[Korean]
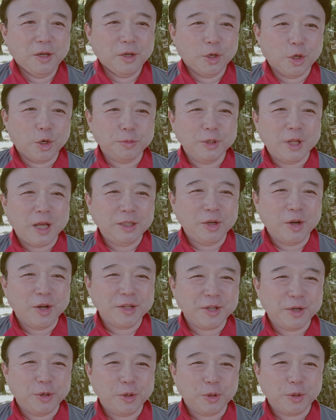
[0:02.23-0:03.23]
여러분
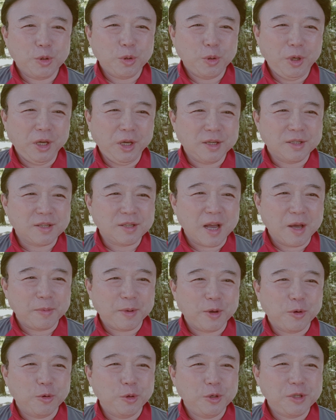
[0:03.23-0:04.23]
안녕하세요. 토익
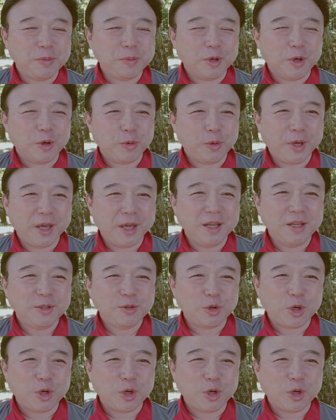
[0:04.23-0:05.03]
450여회